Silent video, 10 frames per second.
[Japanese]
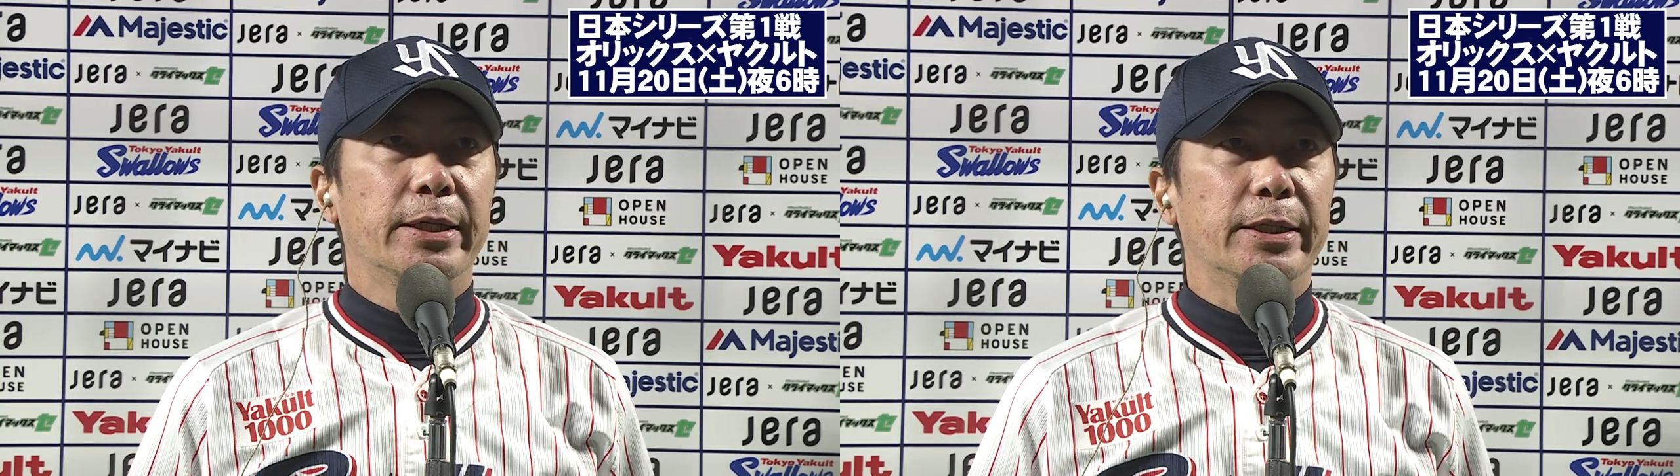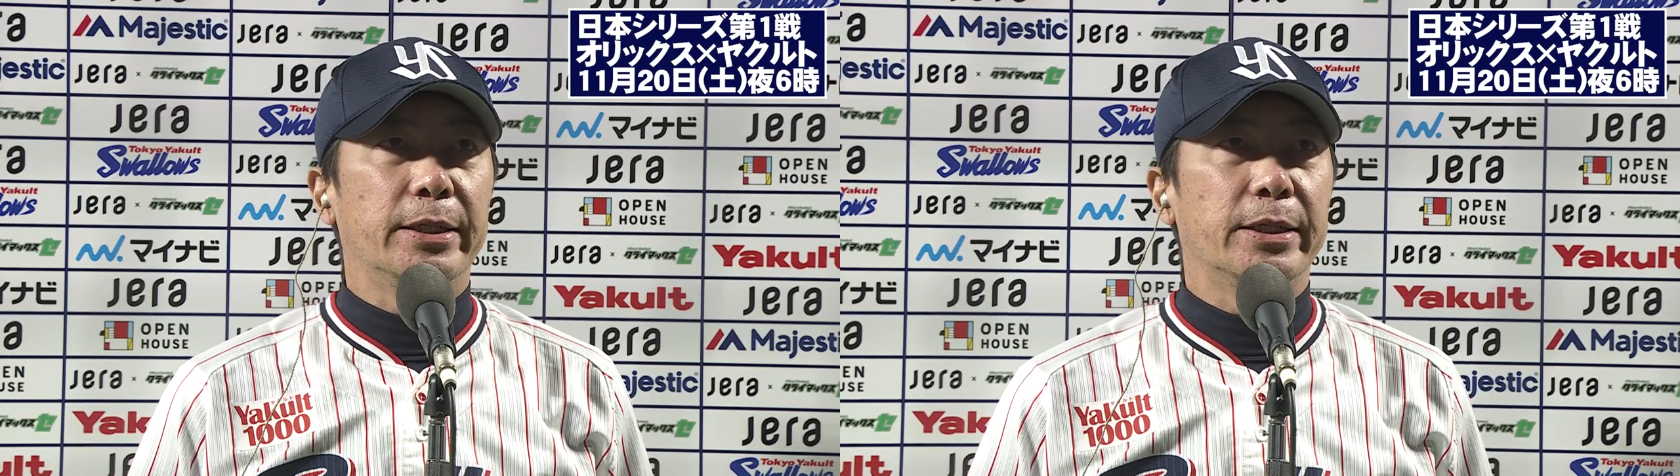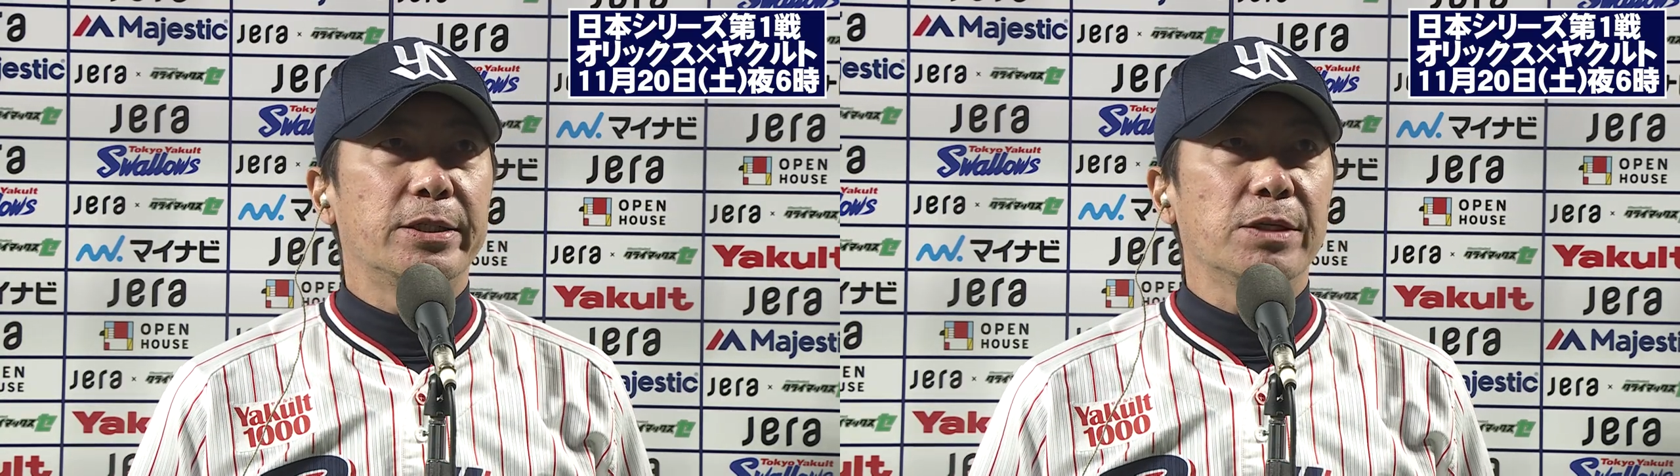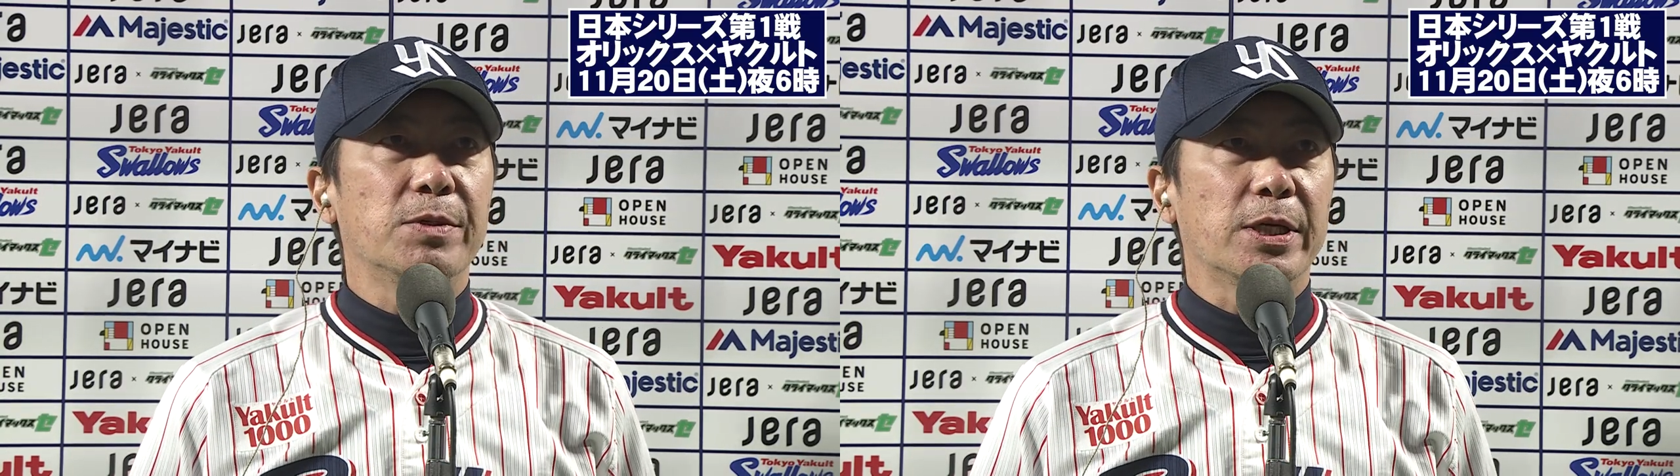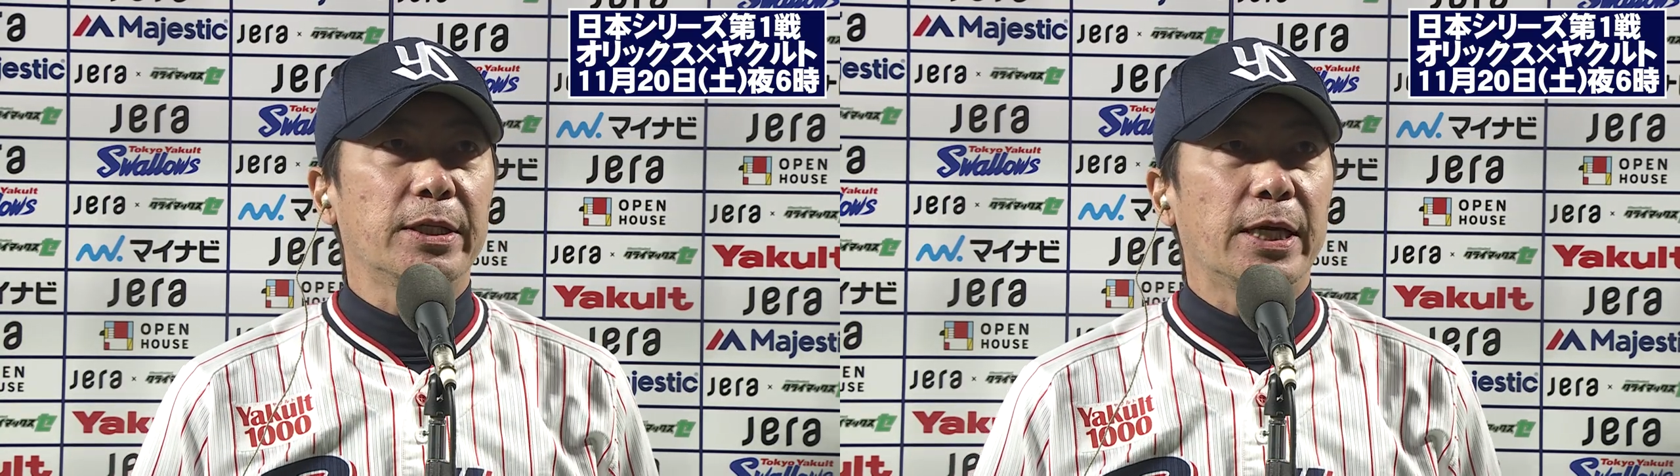えー、
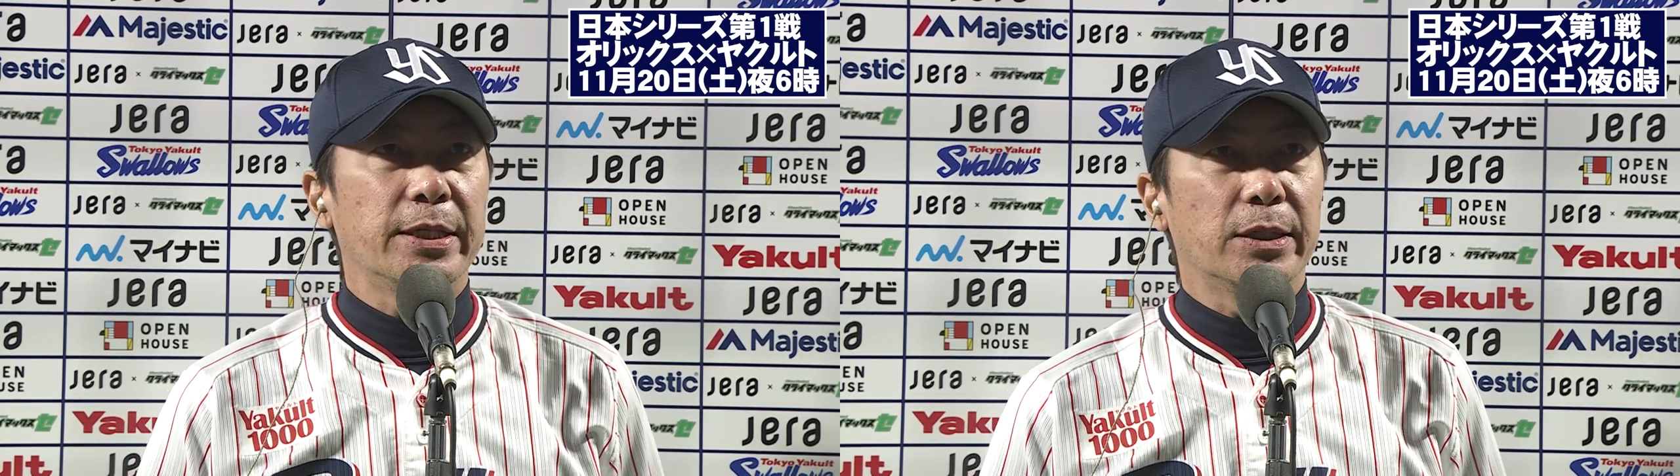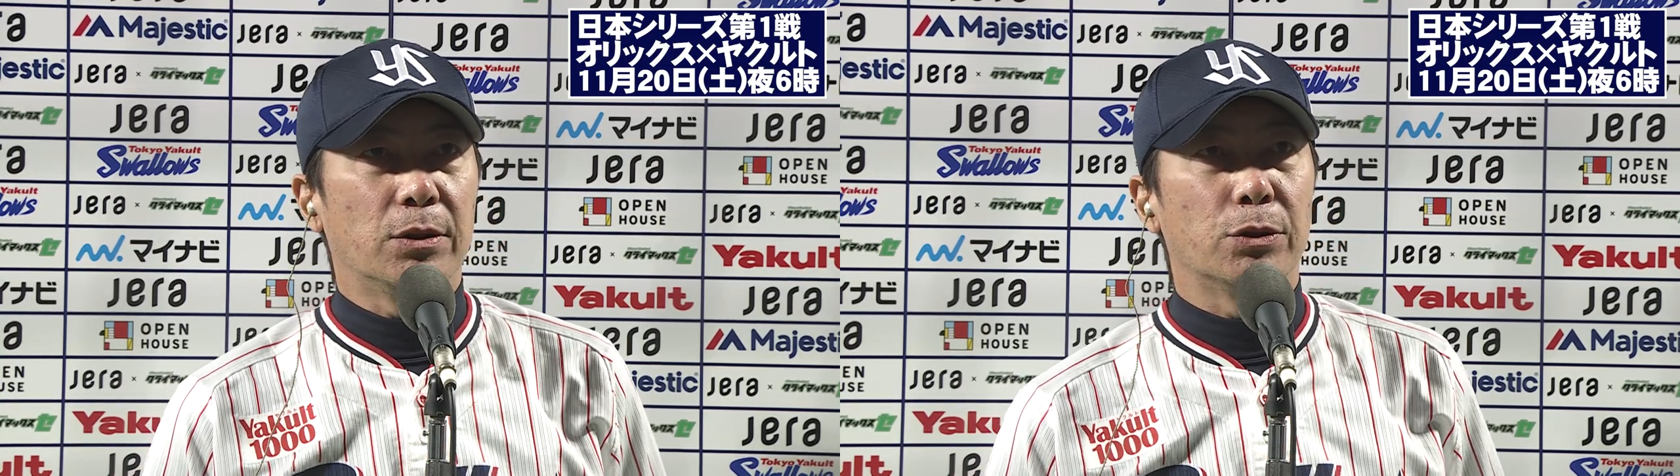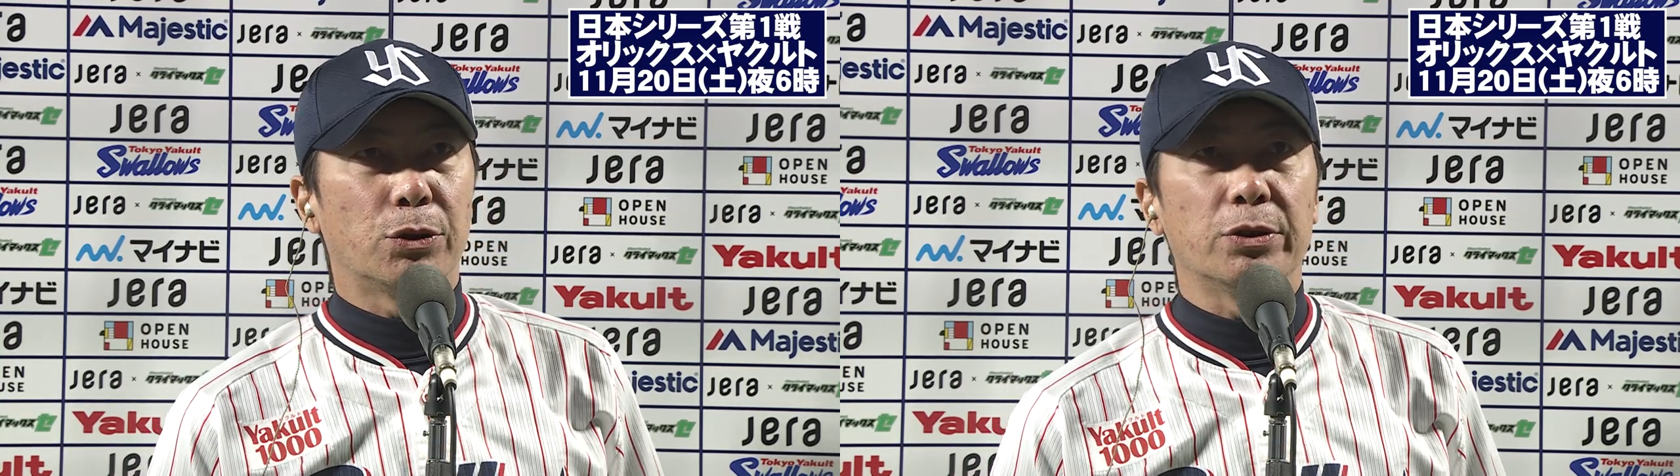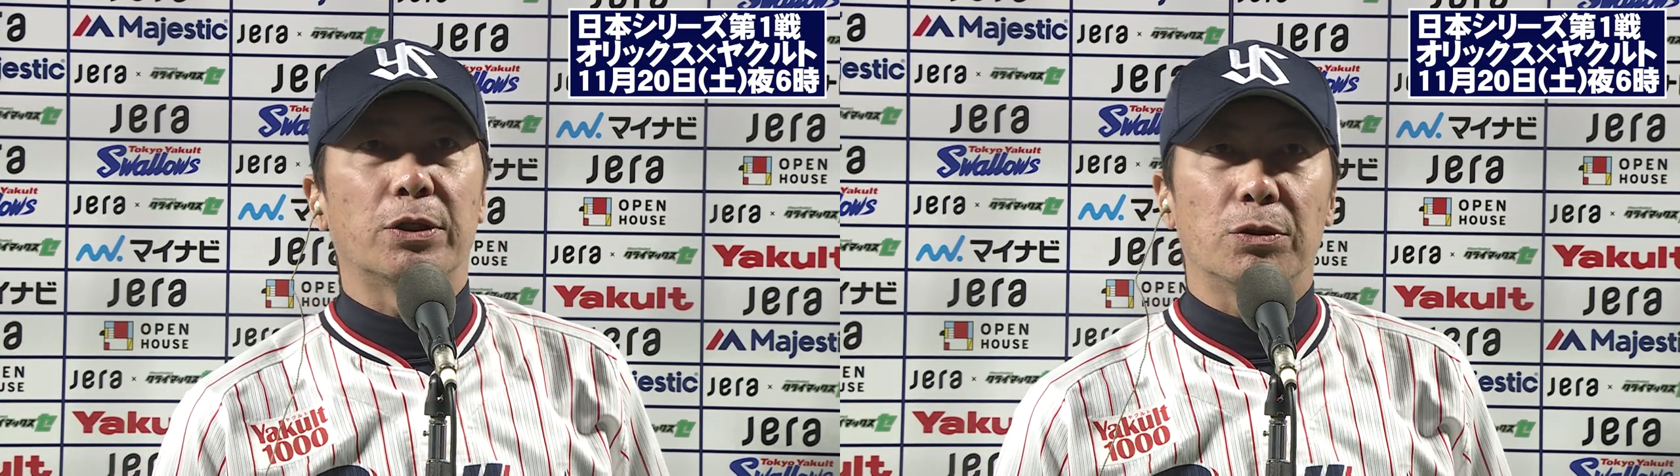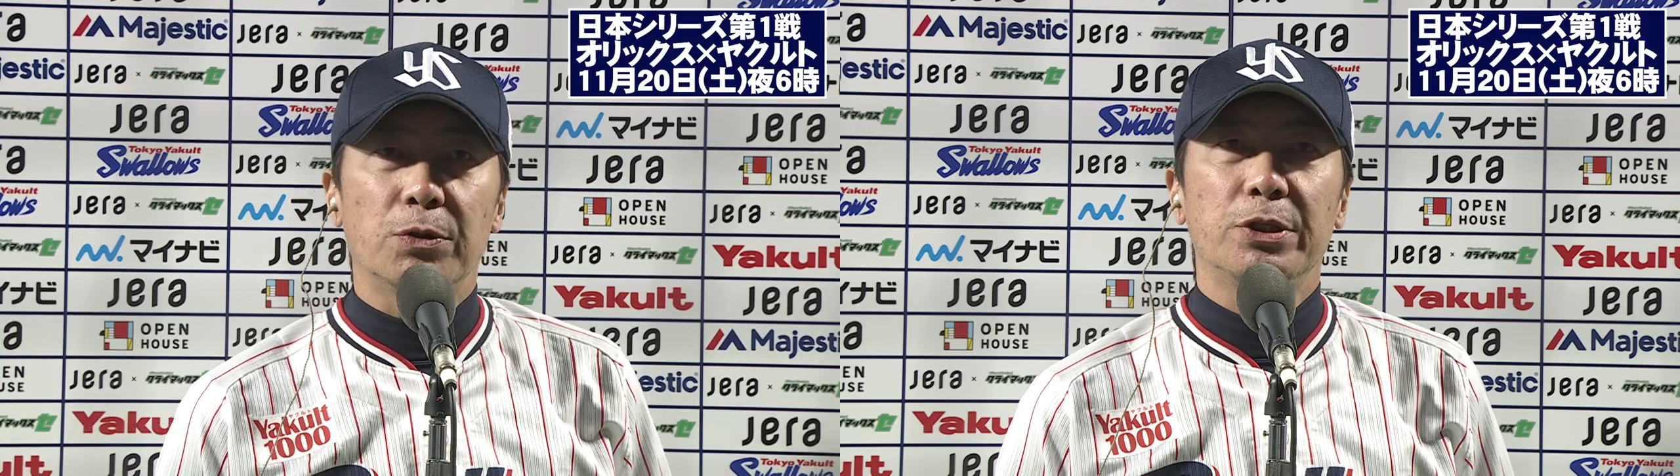チーム全体にこう投
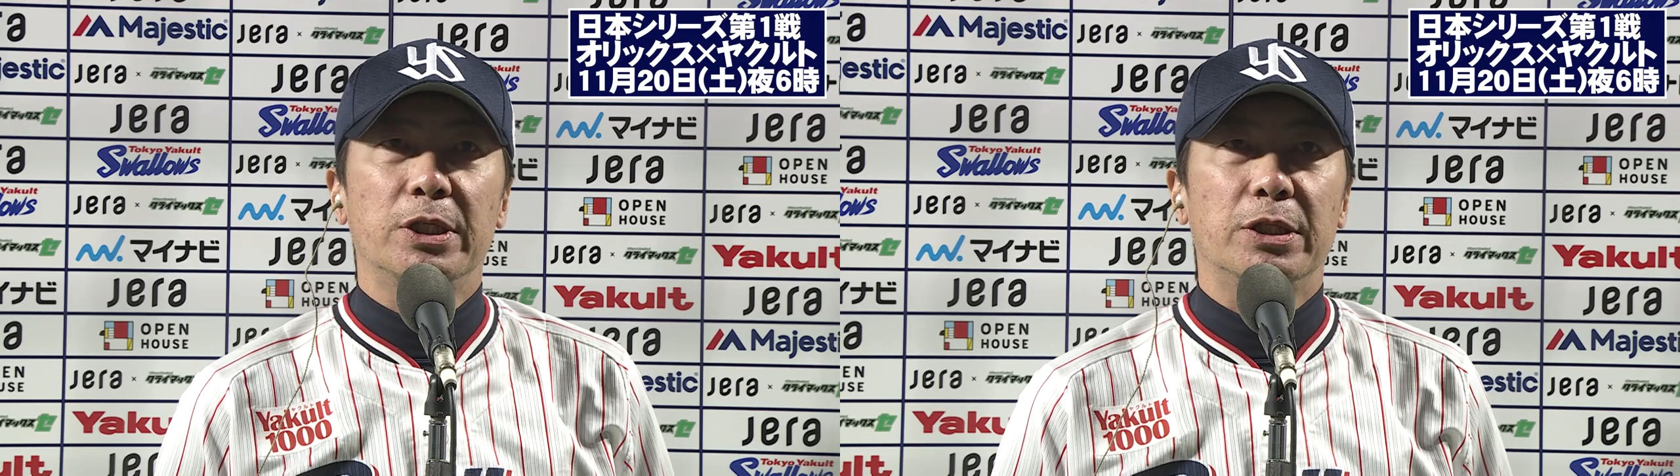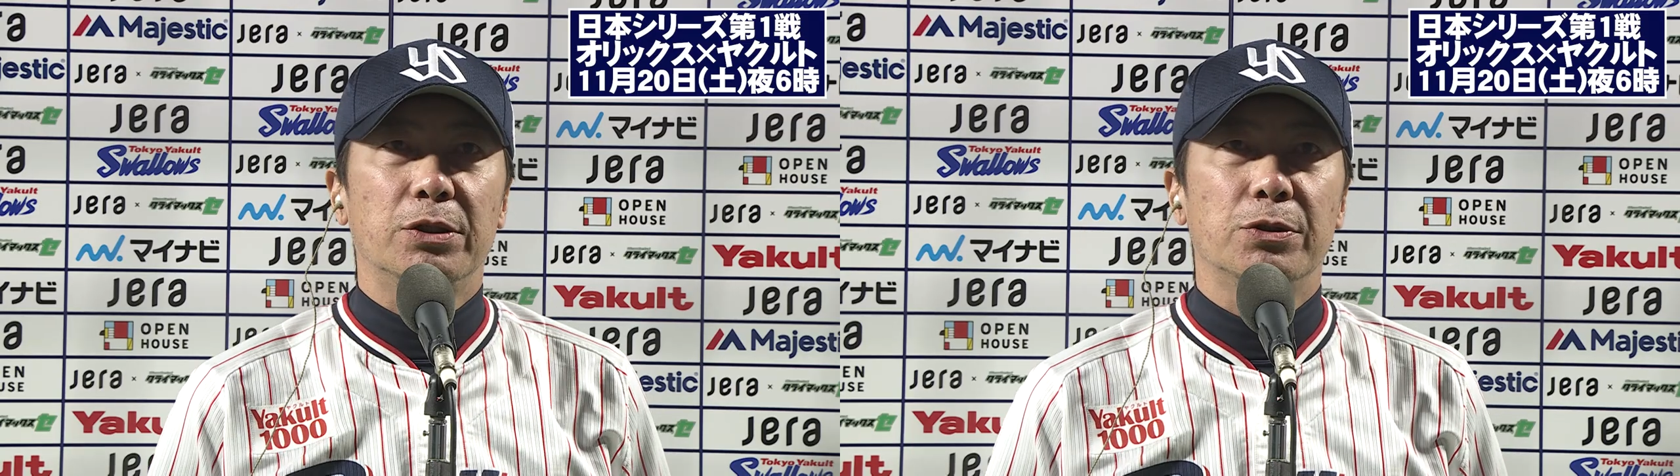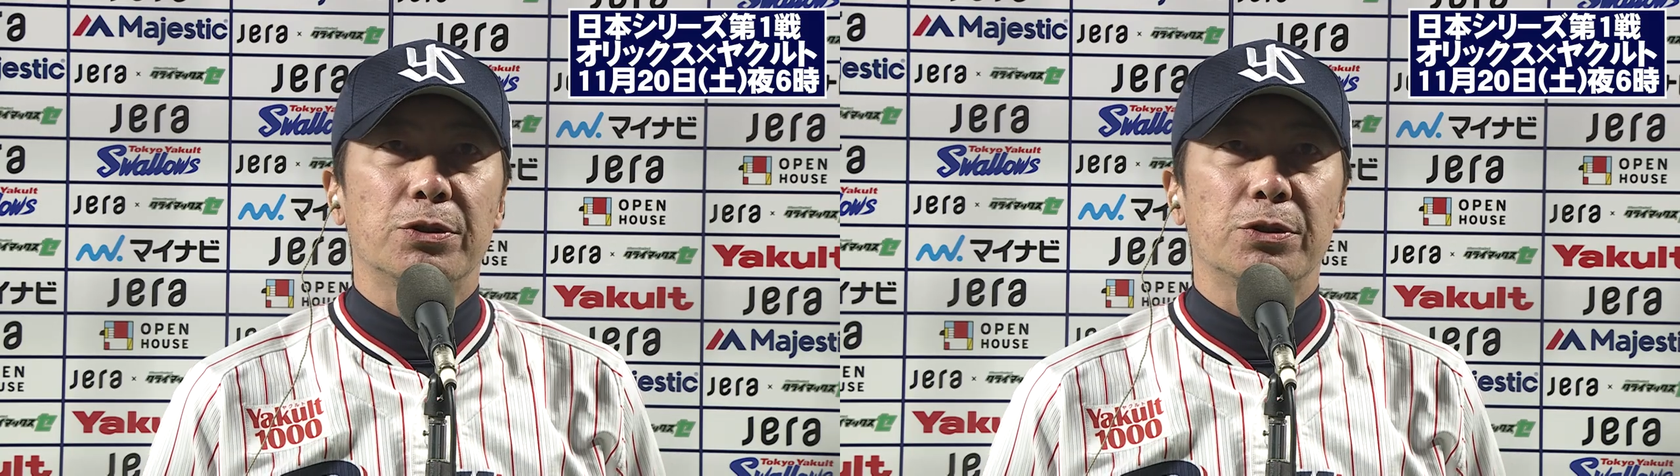打ともに勢い